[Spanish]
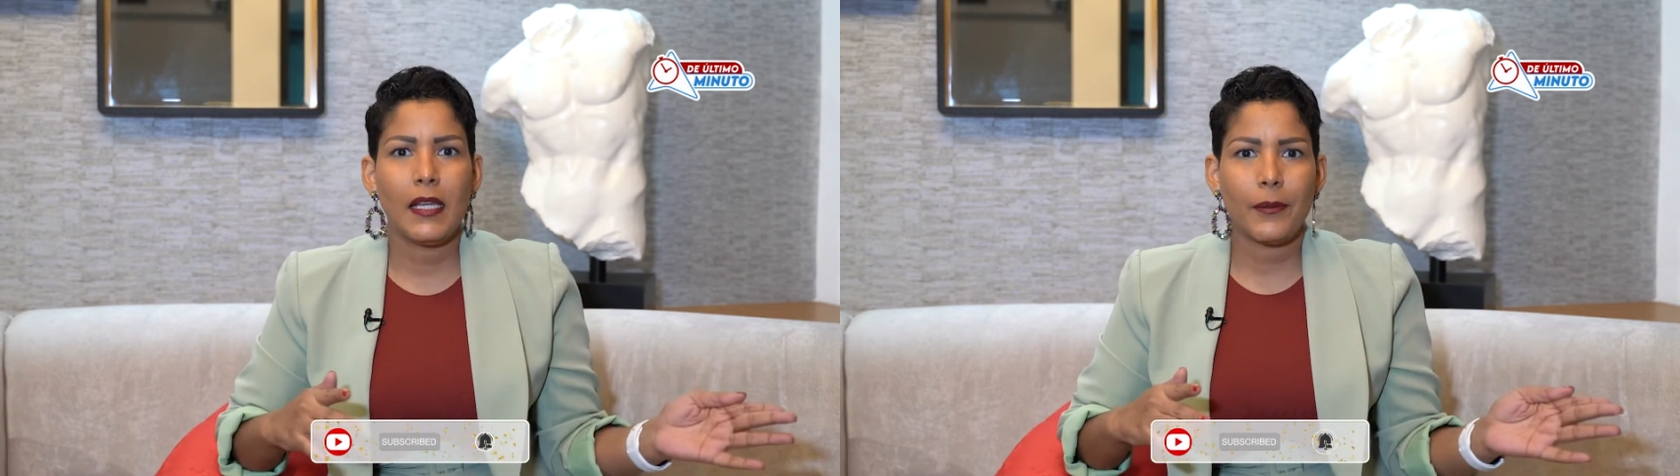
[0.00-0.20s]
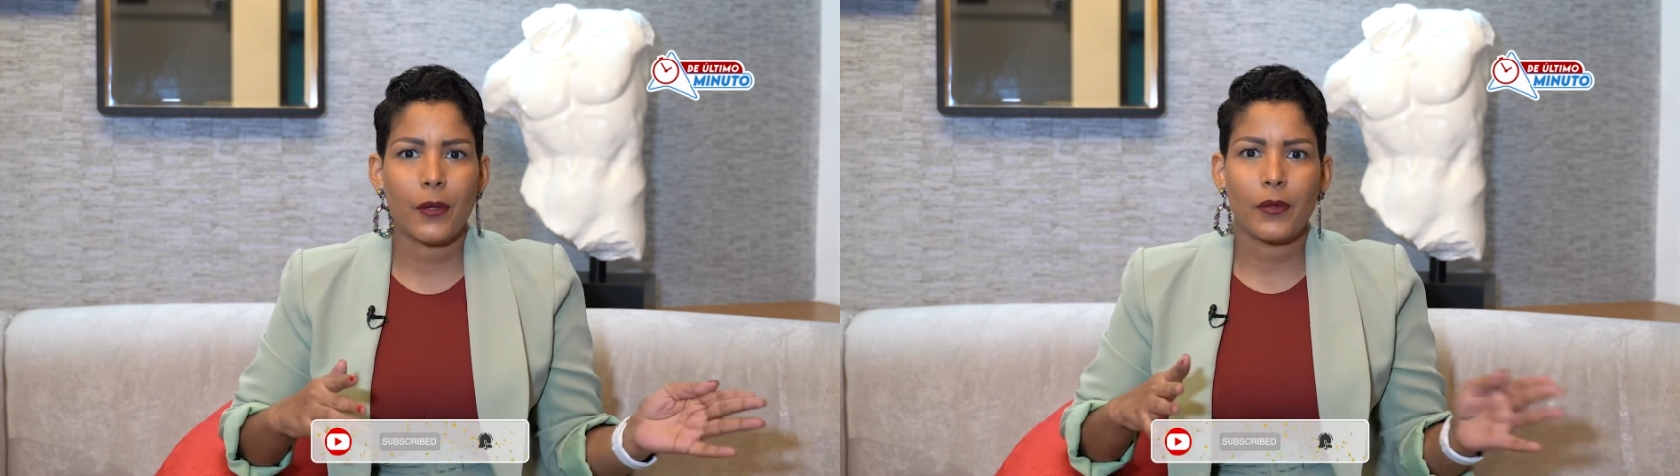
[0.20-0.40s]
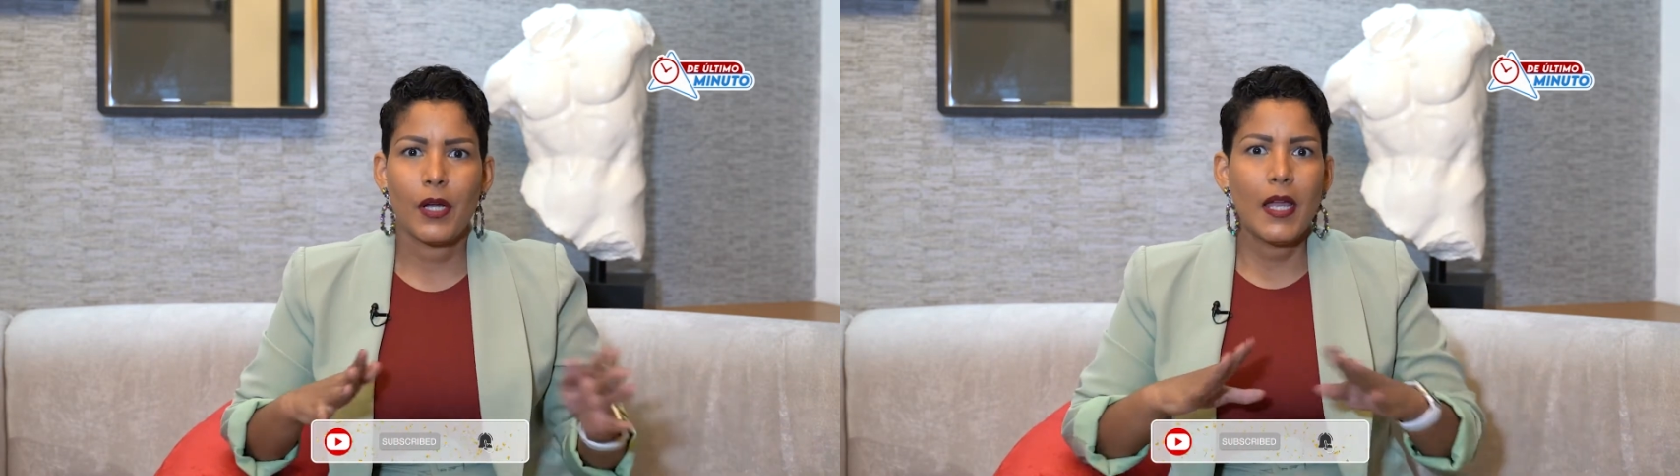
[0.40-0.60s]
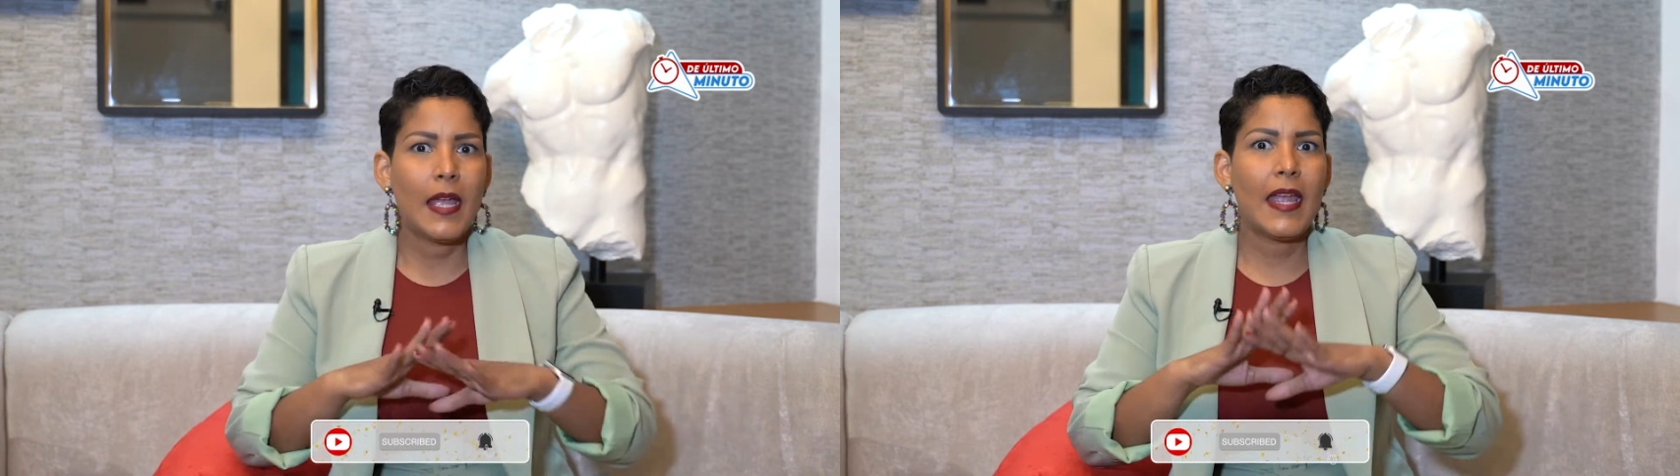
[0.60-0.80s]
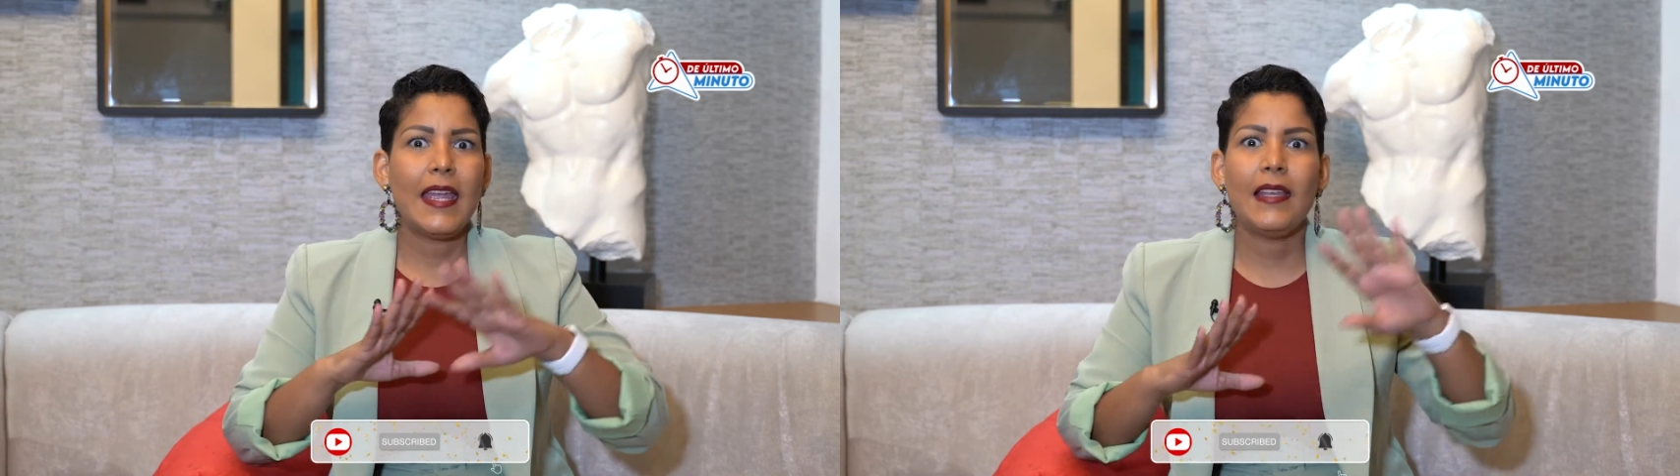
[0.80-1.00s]
libro,
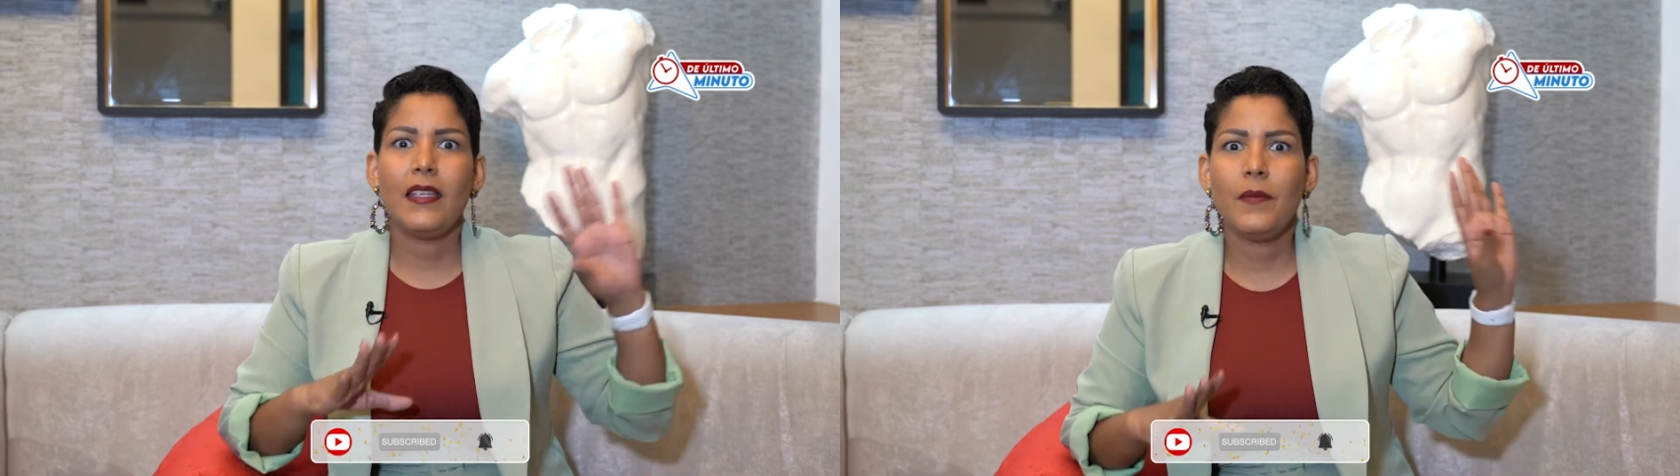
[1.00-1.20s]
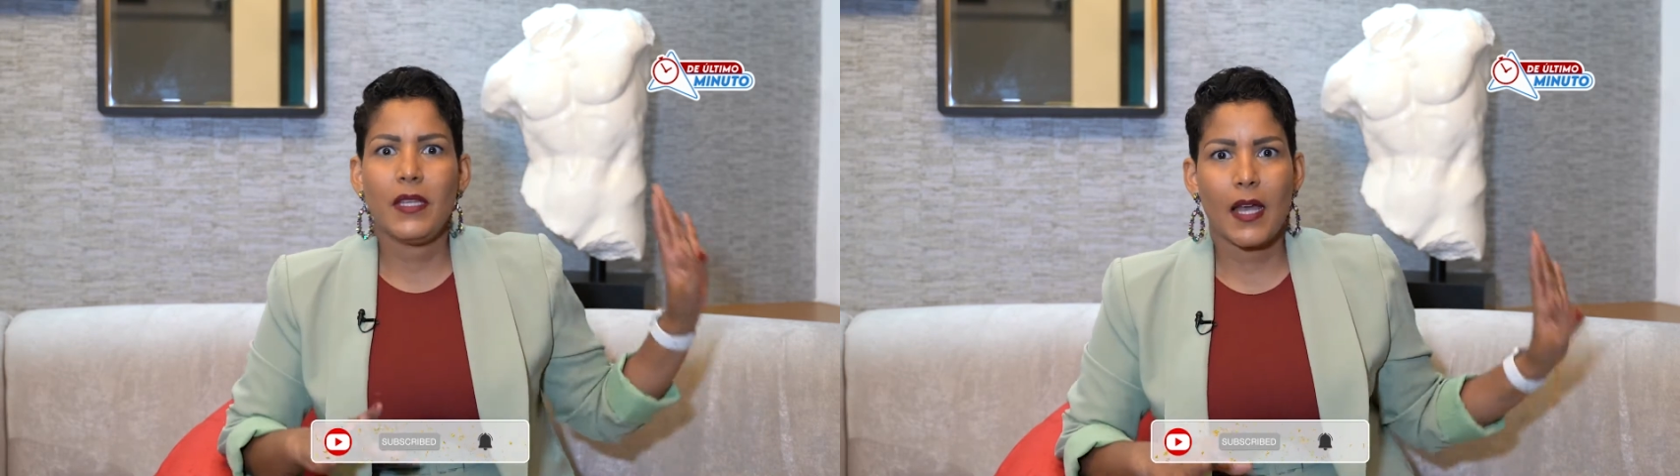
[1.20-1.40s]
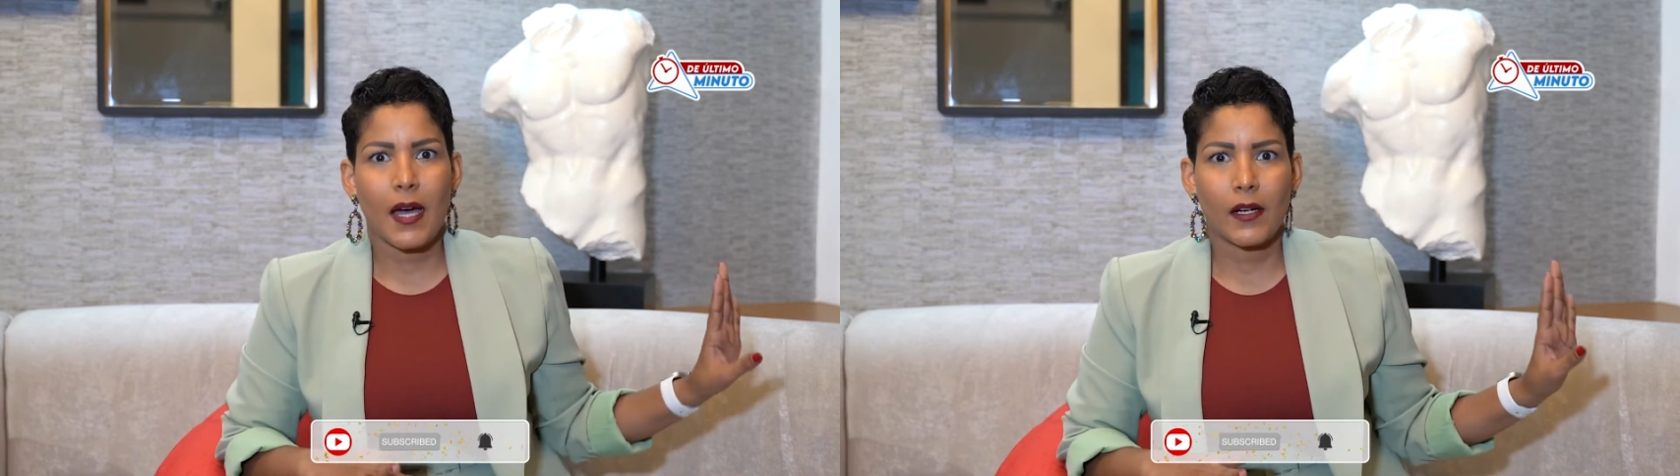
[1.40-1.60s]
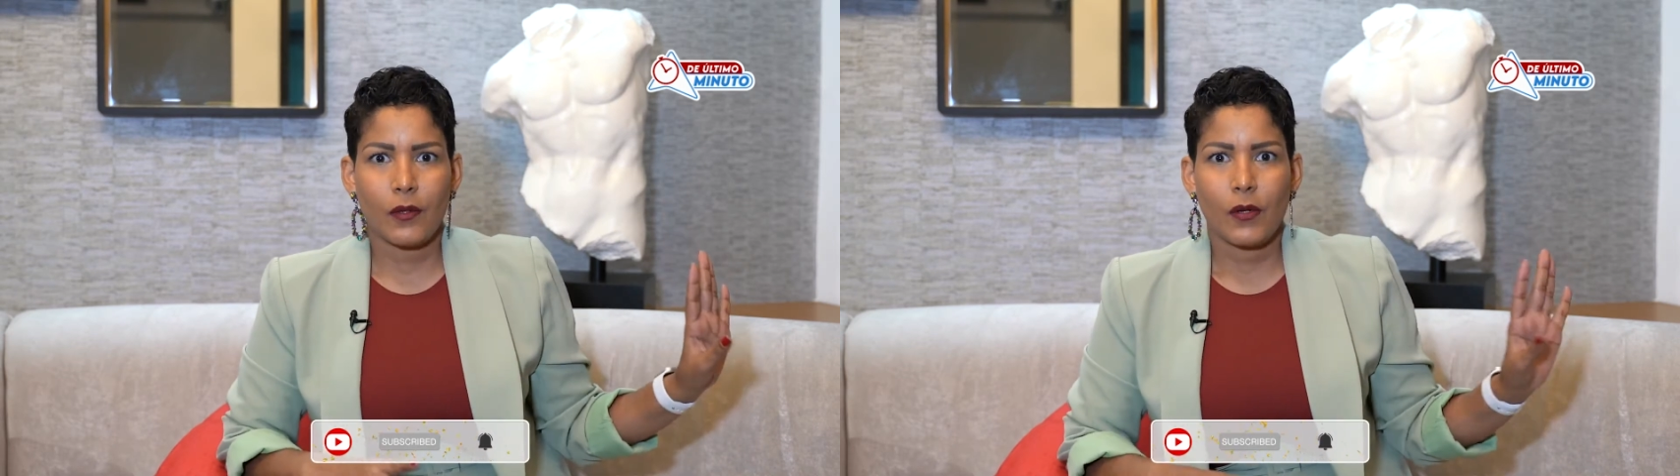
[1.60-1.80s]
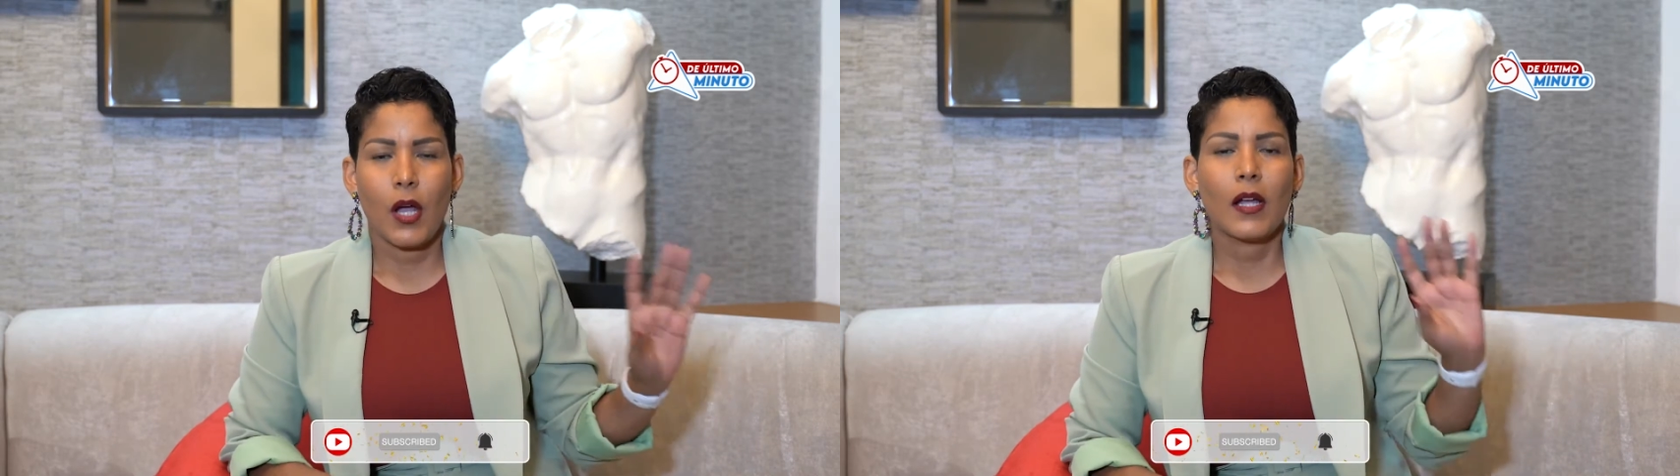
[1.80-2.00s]
eliminarlo.